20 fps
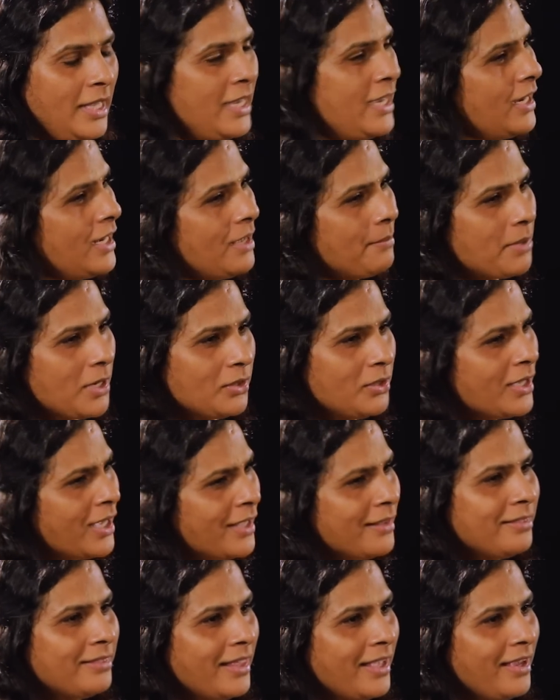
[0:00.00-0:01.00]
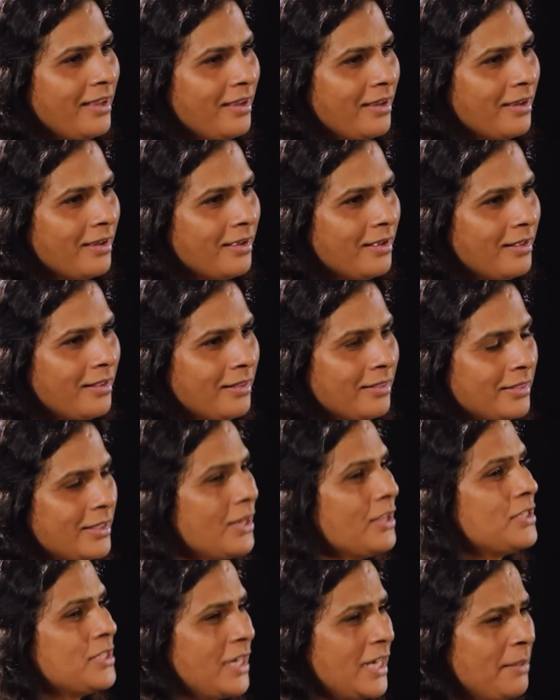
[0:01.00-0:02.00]
ఇక నా బ్రతికి ఇంతే
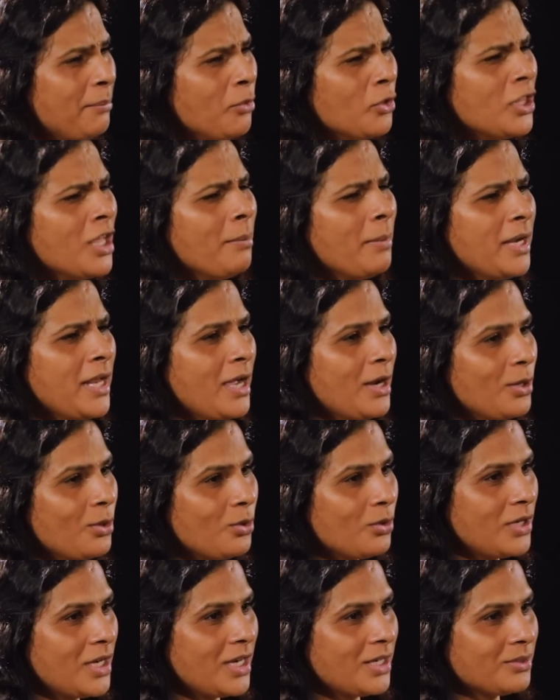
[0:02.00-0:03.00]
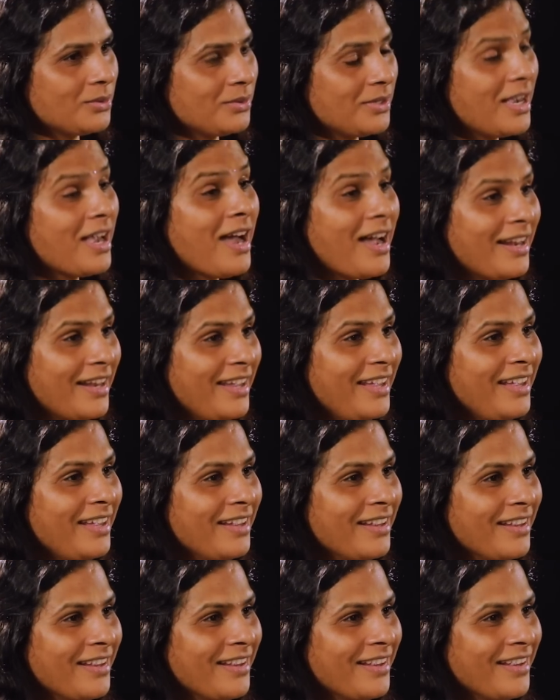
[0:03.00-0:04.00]
నేను చనిపోదామని అనుకున్నాను కానీ
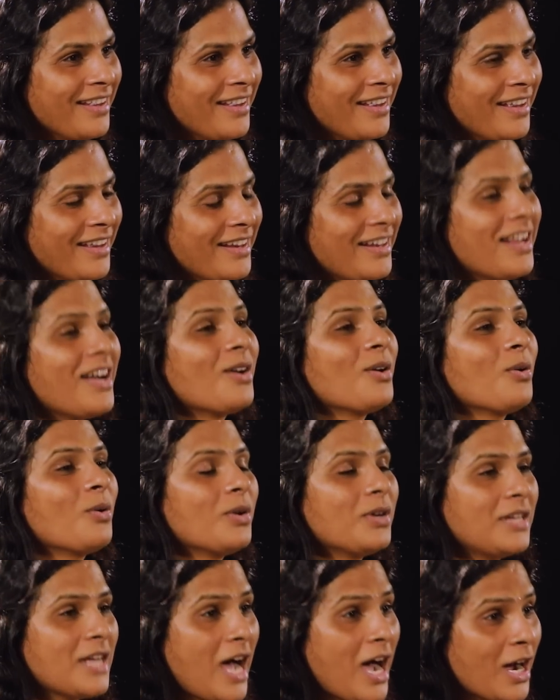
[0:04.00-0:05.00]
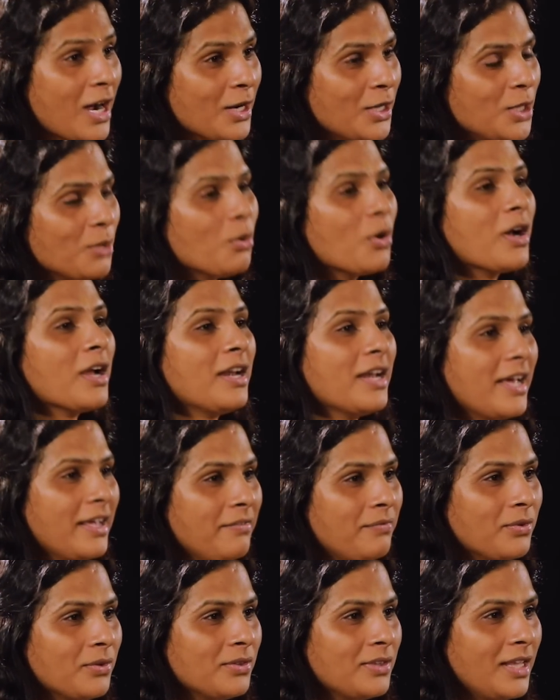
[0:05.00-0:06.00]
నాకు ఒక నాకంటూ ఒక
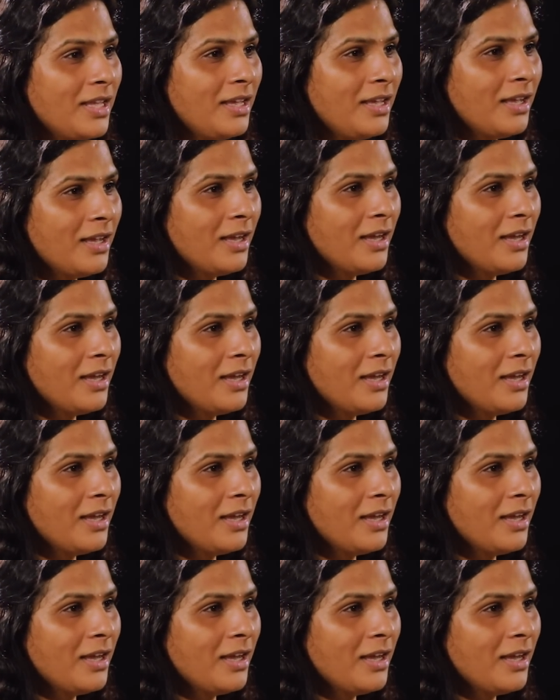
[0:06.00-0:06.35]
లైఫ్ ఉంది